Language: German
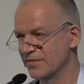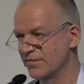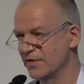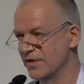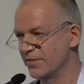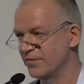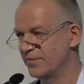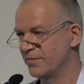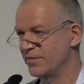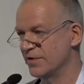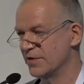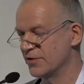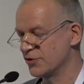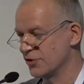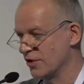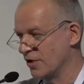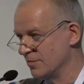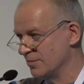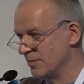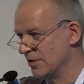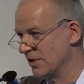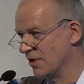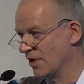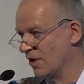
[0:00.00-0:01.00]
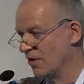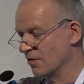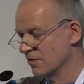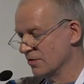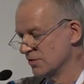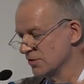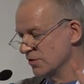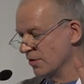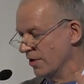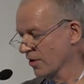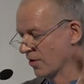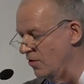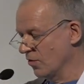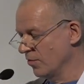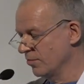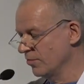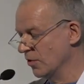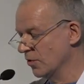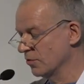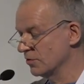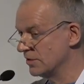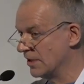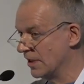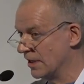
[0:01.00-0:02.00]
Wir, wir schauen mit den Augen so herum
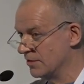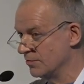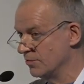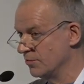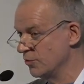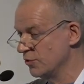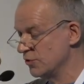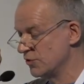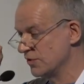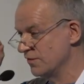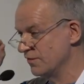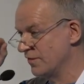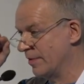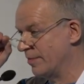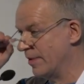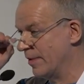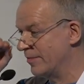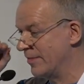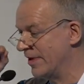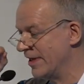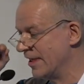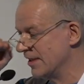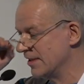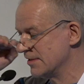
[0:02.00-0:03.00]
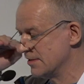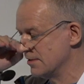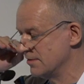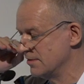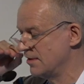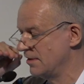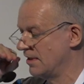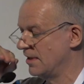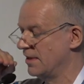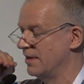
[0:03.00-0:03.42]
und dann müssen wir beim Lesen